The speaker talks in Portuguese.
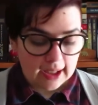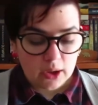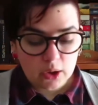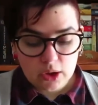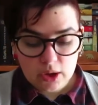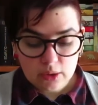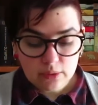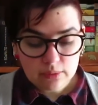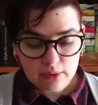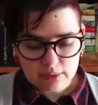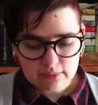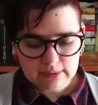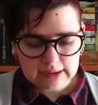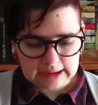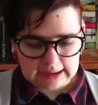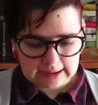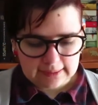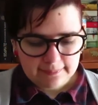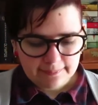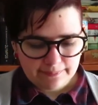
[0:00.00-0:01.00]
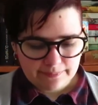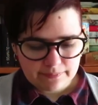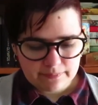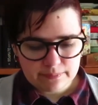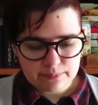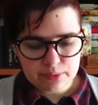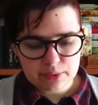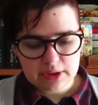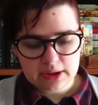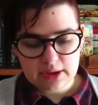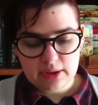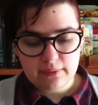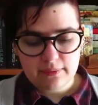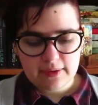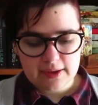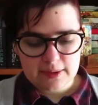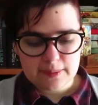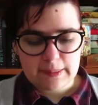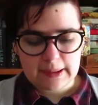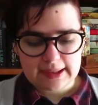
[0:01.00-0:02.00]
é que eu não li, porque não
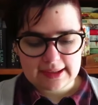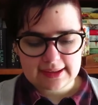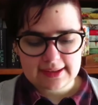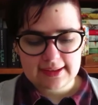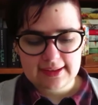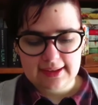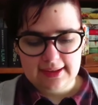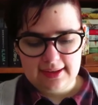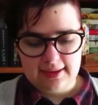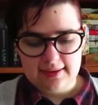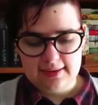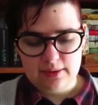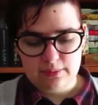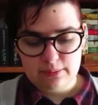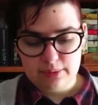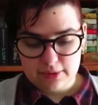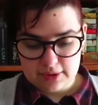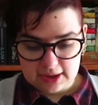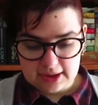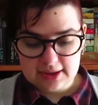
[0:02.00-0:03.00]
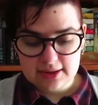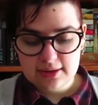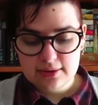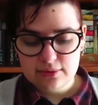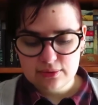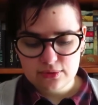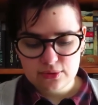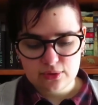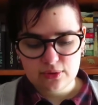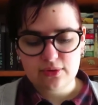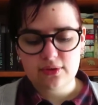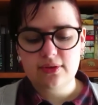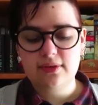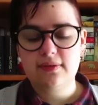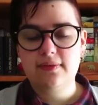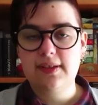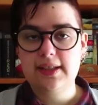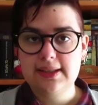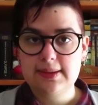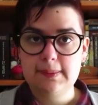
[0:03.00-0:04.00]
faz parte da edição portuguesa, os outros
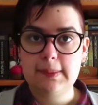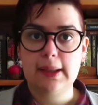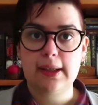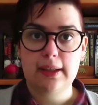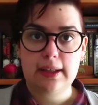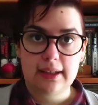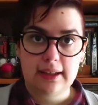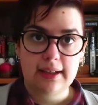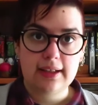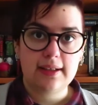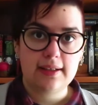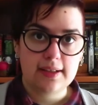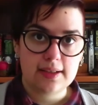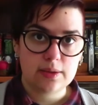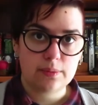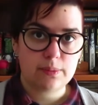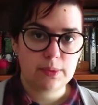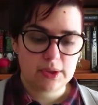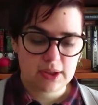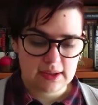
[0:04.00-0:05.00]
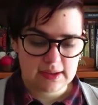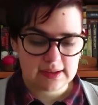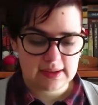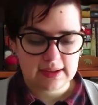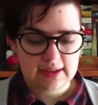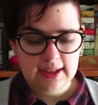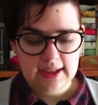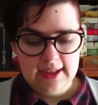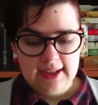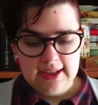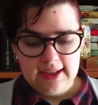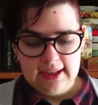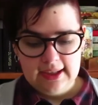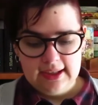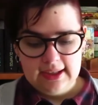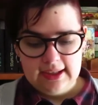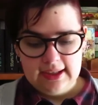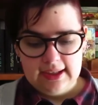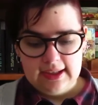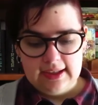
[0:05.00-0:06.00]
fazem parte da edição portuguesa,
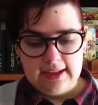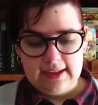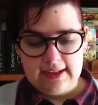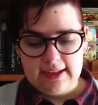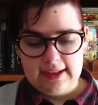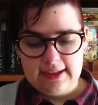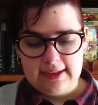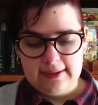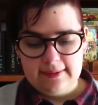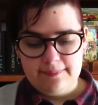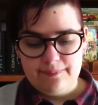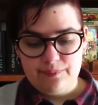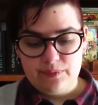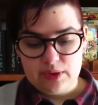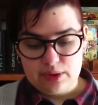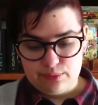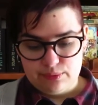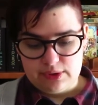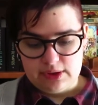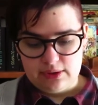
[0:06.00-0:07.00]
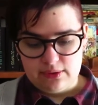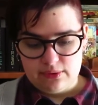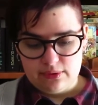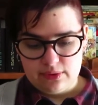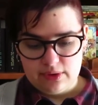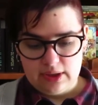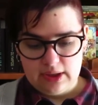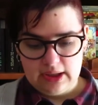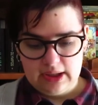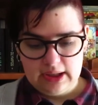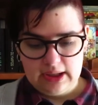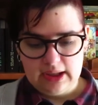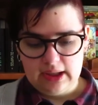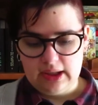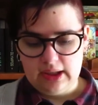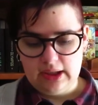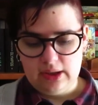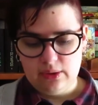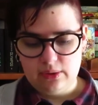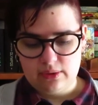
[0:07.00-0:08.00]
um, traduzidos.
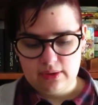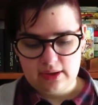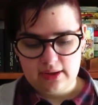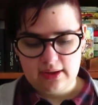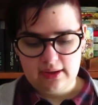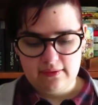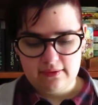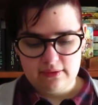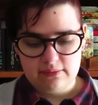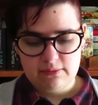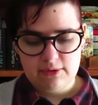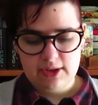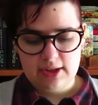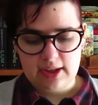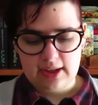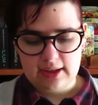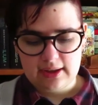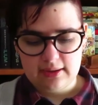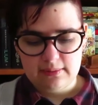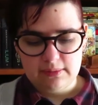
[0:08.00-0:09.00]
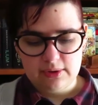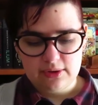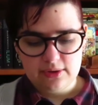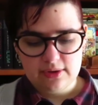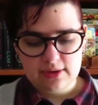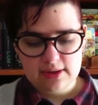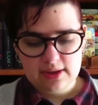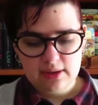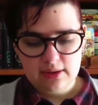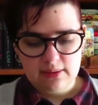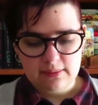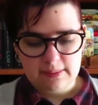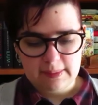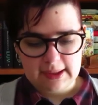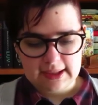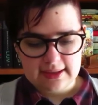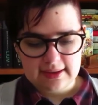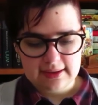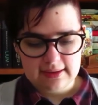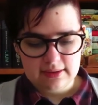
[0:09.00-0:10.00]
E agora queria-vos mostrar aqui uma ilustração, e não me
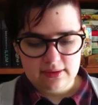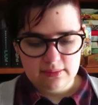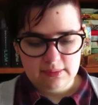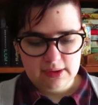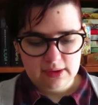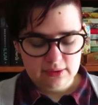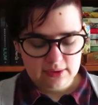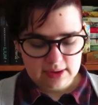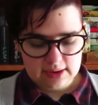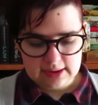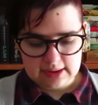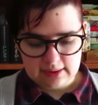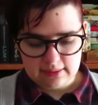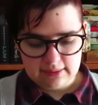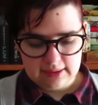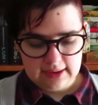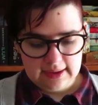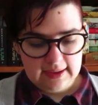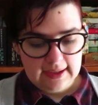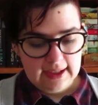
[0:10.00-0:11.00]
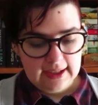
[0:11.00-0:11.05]
parece nenhuma ilustração.